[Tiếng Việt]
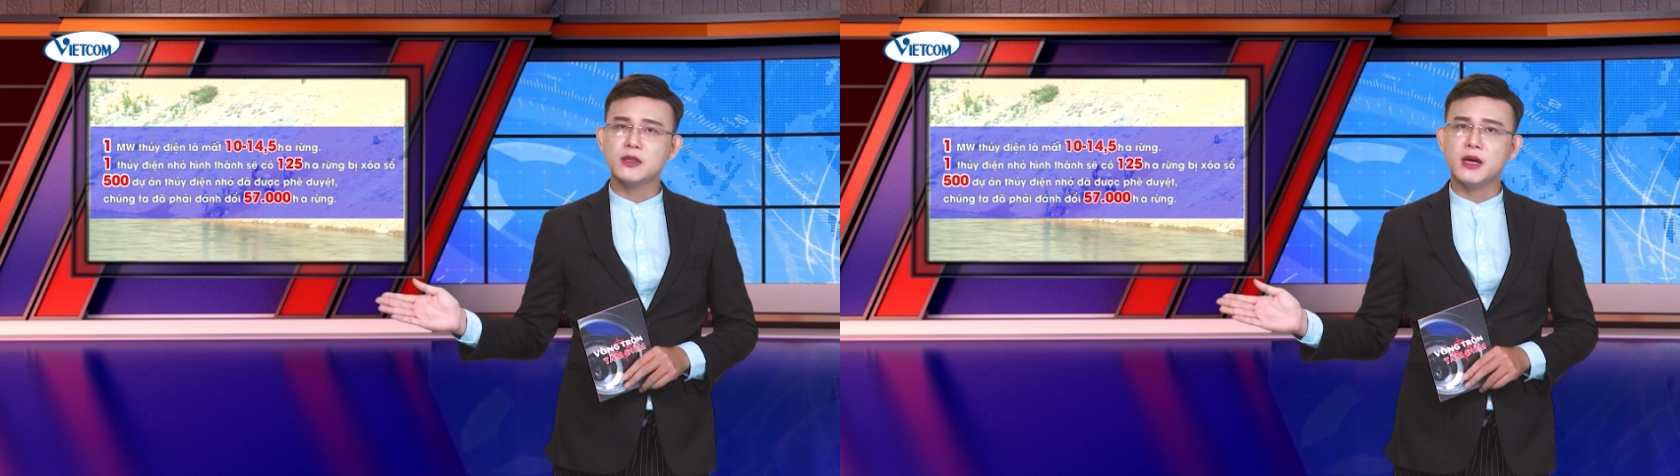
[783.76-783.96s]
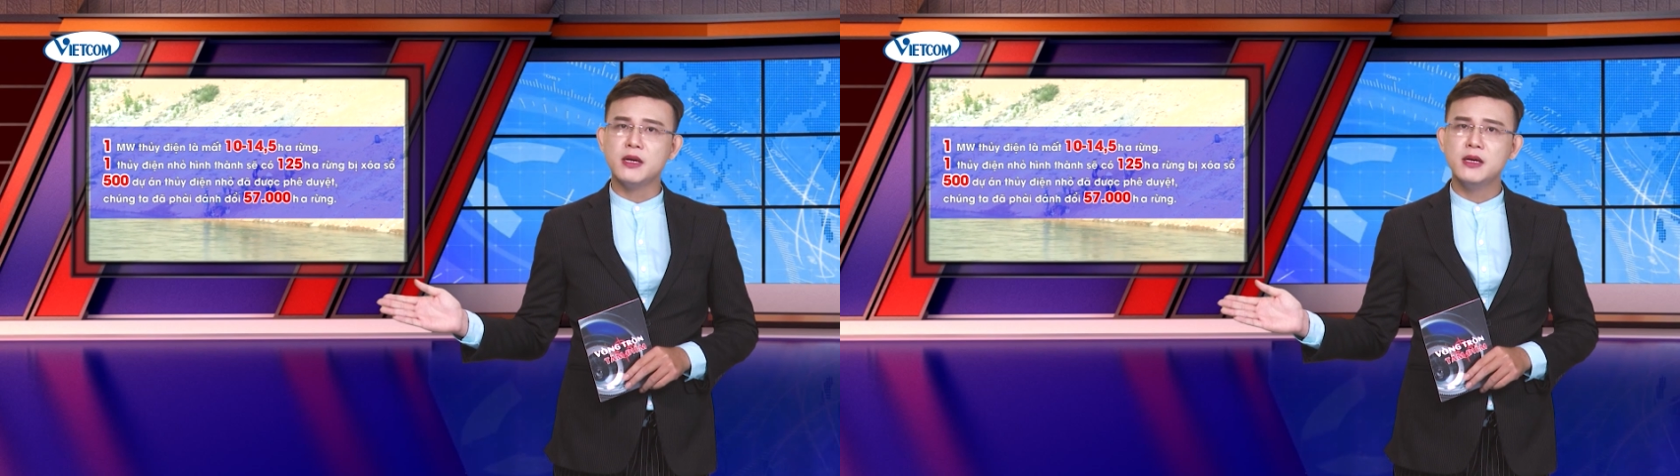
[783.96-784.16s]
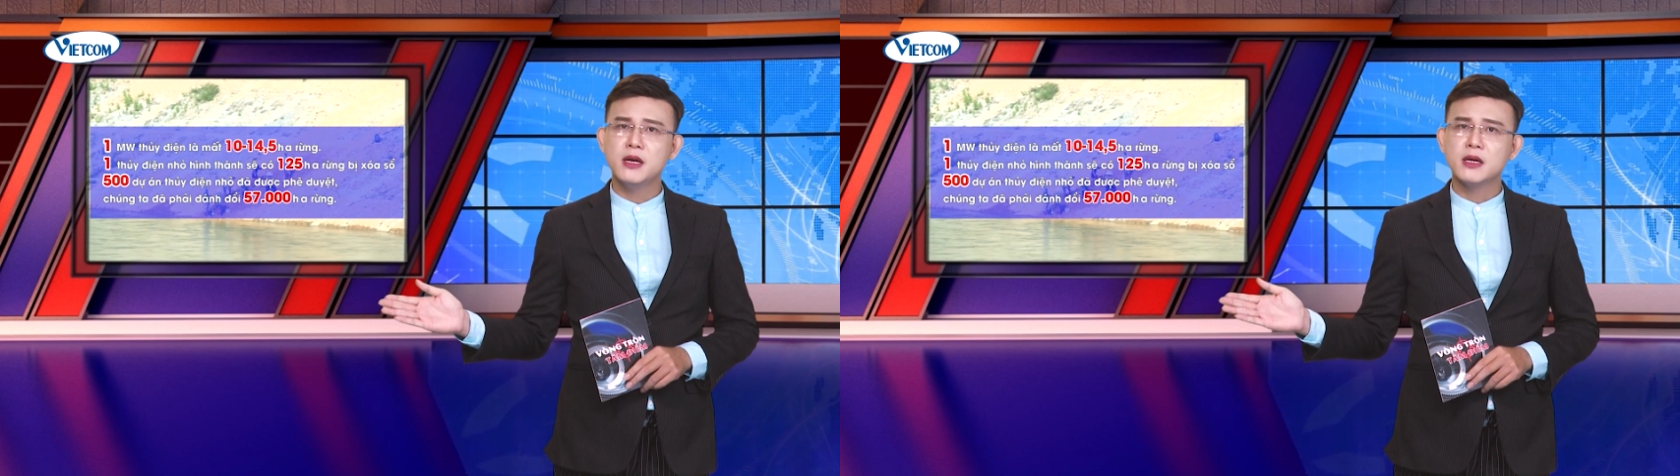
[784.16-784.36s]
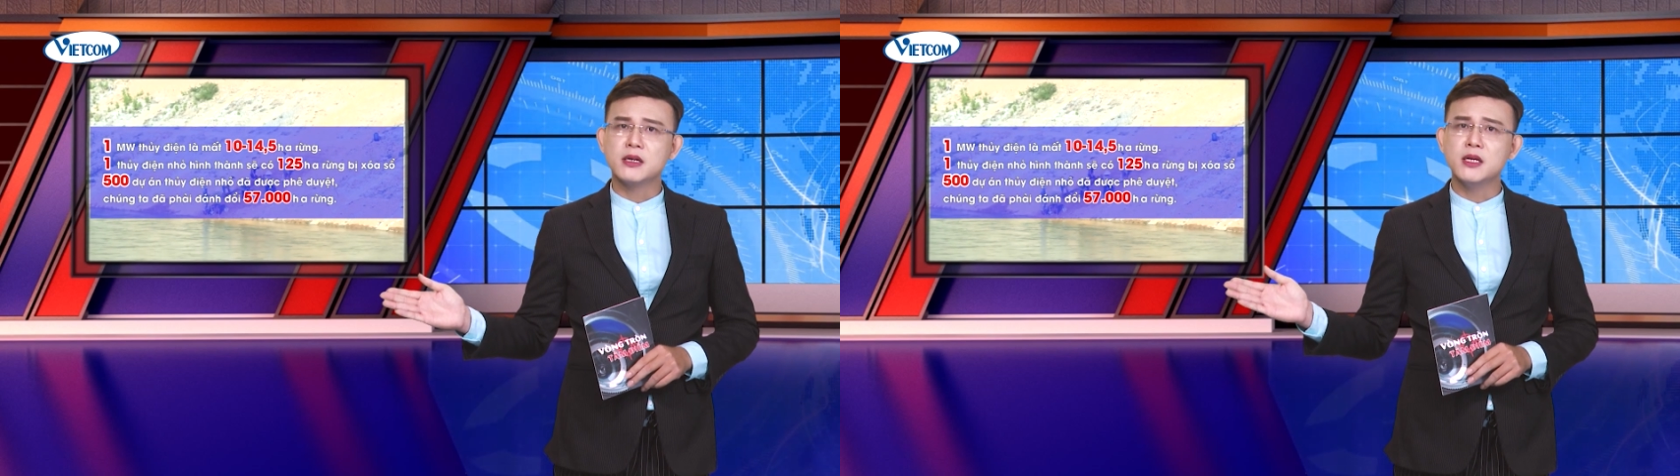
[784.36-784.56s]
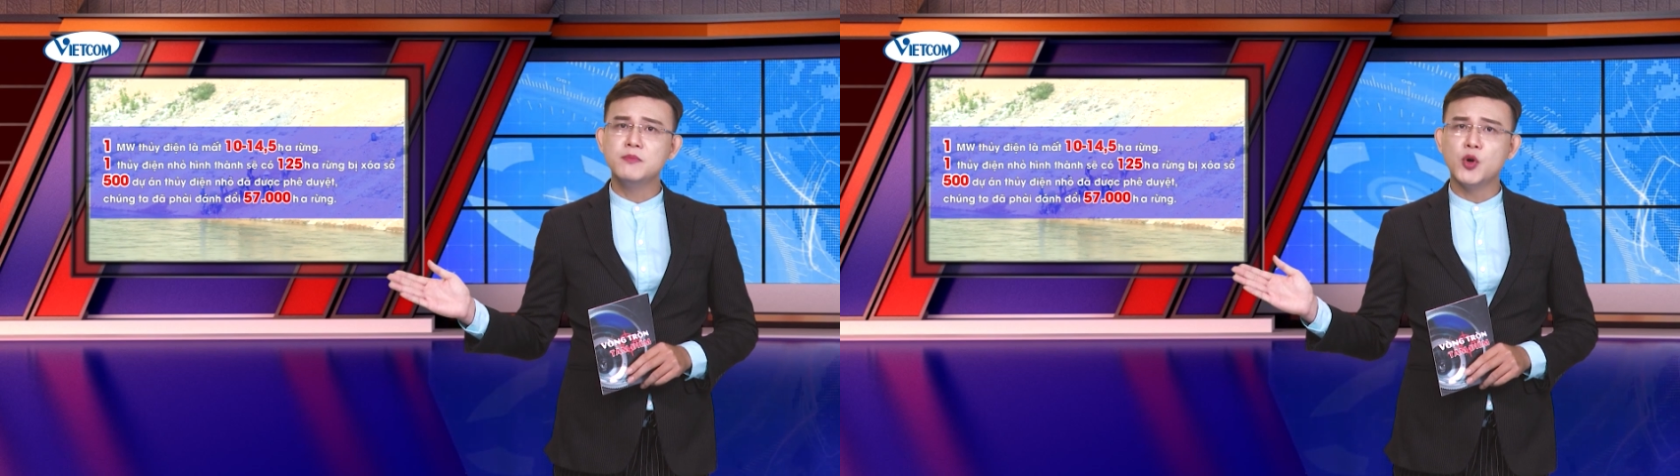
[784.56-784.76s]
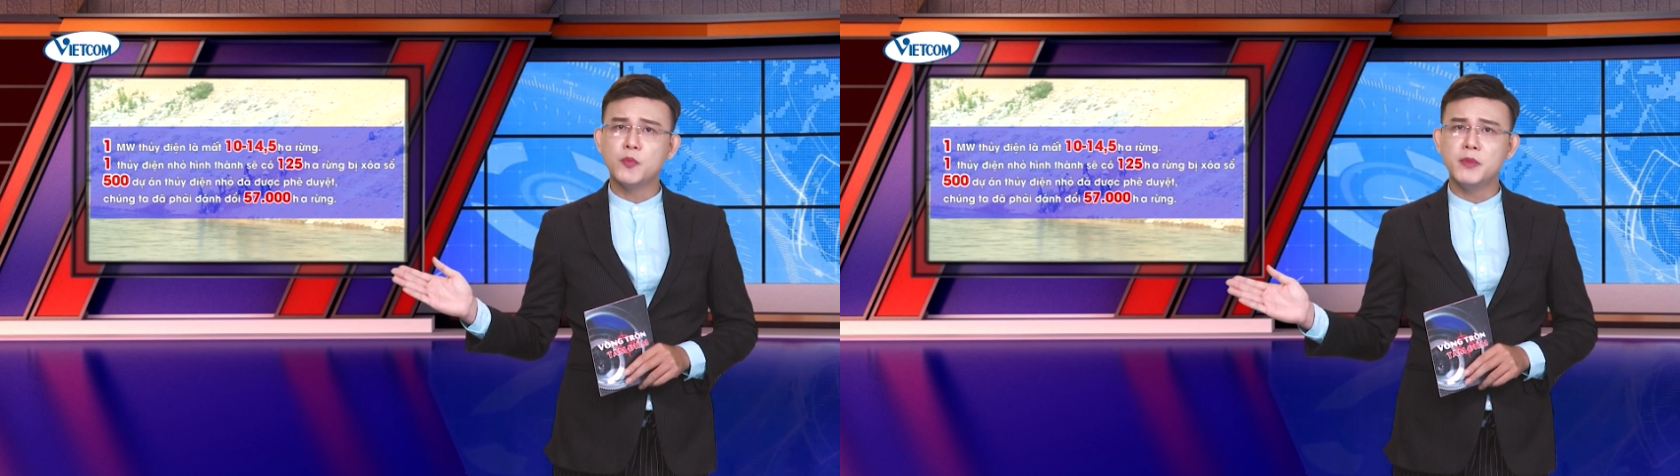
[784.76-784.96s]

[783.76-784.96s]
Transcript: cho thấy, cứ 1